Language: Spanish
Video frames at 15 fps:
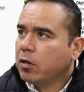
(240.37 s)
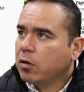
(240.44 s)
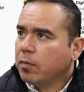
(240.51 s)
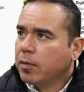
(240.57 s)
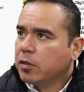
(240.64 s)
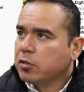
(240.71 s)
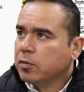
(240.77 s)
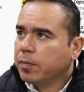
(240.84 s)
de Libre
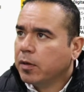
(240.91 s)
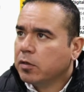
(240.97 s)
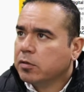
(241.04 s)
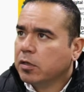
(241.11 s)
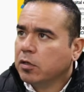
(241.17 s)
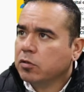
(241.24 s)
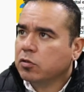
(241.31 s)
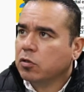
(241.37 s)
Comercio para
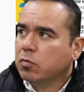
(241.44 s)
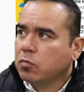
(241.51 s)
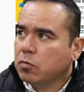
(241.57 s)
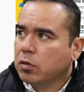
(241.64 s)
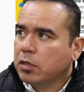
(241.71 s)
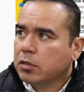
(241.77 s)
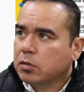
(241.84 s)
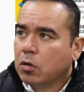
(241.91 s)
los ciudadanos
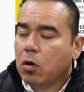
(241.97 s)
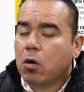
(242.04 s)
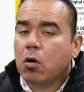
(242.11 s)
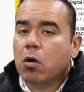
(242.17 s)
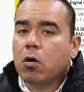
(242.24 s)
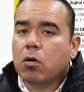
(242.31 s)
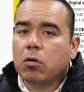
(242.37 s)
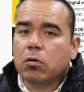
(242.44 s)
comunes?
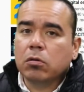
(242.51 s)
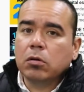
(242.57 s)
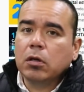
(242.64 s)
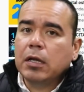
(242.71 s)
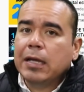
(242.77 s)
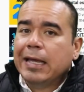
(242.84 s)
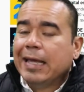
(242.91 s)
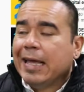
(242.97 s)
Ojo,
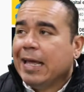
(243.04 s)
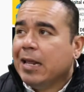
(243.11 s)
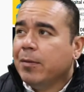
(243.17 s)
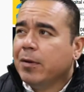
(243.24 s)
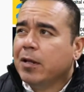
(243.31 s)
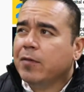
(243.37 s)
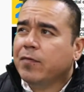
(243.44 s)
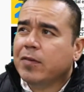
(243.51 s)

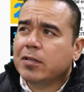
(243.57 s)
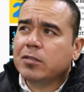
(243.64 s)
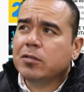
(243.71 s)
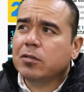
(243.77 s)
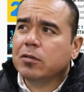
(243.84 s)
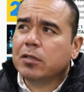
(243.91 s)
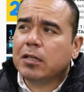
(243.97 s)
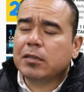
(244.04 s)
el
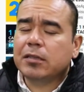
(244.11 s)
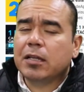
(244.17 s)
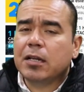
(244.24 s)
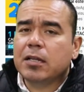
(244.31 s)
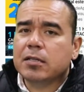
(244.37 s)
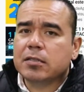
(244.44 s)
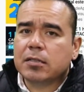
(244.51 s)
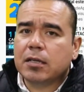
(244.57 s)
beneficio del
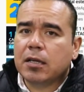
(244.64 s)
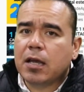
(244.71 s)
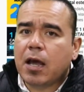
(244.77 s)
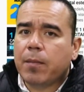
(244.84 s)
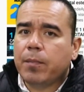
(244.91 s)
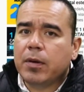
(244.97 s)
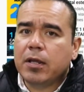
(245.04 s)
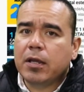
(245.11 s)

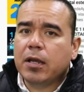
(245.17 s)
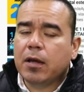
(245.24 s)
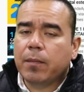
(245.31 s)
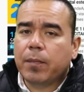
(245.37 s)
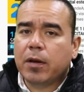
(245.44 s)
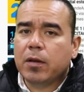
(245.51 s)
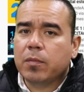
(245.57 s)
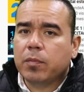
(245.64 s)
TLC
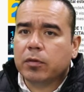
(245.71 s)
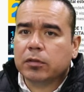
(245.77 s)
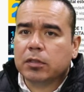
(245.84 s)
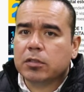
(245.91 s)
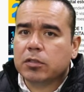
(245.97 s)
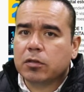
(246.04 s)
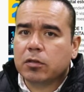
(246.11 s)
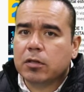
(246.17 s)
aplica para
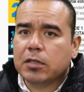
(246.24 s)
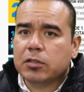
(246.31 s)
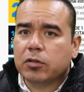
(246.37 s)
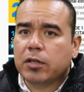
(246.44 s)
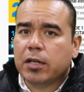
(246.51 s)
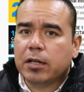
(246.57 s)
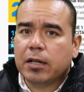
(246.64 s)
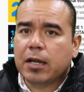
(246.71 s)
importaciones
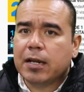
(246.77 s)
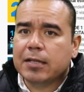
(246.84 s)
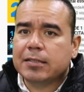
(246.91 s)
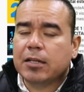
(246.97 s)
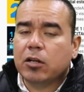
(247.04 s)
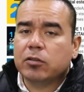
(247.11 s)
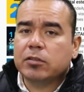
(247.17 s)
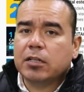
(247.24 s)

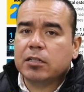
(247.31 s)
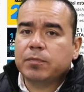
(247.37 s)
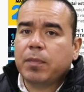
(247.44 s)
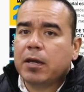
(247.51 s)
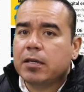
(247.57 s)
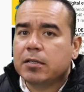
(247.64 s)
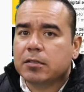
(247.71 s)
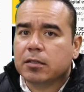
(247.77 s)
originarias de los tres
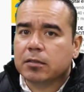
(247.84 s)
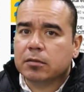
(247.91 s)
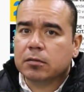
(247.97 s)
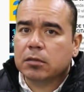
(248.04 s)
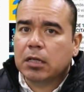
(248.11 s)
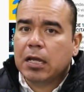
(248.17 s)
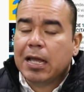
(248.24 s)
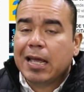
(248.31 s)

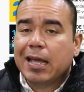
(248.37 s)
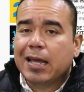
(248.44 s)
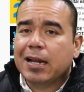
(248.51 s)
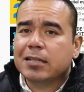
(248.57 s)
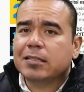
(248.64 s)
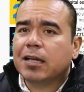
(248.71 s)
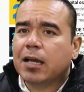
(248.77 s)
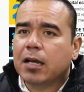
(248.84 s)
países.
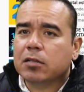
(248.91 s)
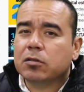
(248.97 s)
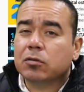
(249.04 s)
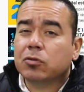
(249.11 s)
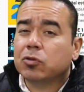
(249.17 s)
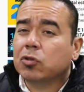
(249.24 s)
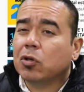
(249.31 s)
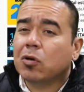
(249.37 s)
En este
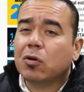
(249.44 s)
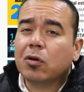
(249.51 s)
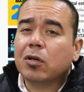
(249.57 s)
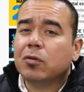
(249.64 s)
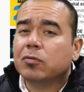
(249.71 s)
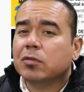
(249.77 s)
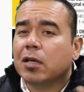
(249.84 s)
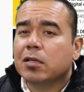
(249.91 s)
caso, todo
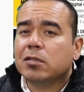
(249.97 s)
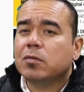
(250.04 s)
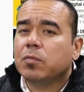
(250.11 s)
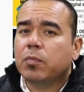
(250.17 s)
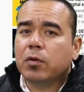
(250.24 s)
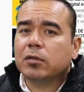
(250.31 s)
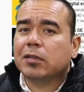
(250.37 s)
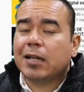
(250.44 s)
lo que ustedes
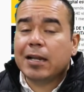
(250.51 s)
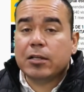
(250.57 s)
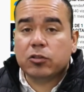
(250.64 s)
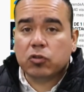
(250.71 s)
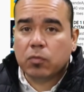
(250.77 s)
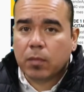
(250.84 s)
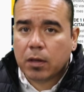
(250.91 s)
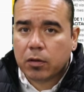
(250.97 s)
importan
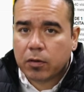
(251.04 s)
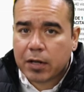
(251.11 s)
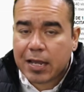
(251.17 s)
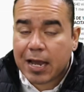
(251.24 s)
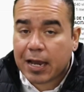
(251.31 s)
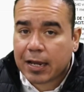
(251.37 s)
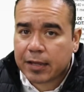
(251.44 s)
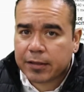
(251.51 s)
en su
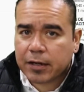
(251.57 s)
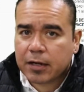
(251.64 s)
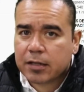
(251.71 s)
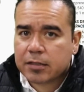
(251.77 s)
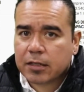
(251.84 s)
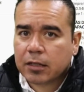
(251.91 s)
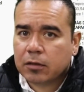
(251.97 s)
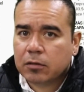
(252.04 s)
mayoría
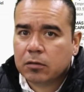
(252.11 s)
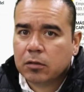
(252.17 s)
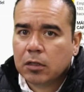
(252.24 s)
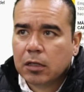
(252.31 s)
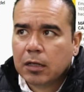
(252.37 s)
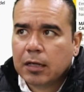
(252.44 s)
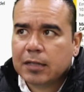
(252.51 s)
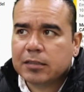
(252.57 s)
generalizando
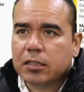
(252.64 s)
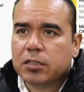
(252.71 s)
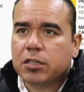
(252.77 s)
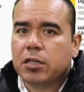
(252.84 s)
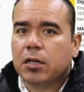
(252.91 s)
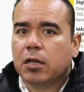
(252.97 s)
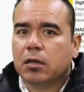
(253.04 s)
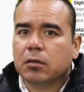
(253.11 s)
es de
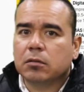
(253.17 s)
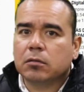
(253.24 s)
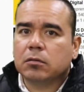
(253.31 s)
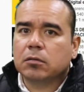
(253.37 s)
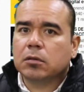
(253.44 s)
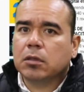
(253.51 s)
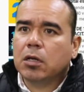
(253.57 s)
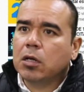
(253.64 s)
China.
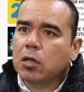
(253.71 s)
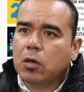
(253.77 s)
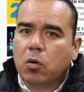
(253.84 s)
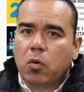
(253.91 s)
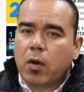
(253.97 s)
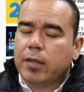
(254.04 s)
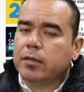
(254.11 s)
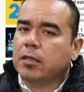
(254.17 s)

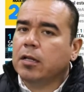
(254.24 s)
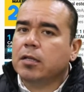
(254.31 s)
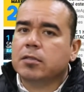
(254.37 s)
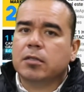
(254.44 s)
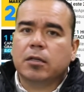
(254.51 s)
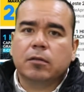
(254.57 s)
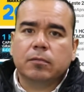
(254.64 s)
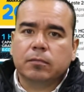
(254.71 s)
No hay
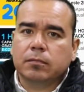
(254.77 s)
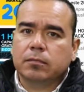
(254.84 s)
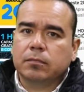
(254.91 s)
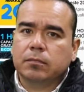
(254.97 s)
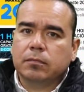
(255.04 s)
TLC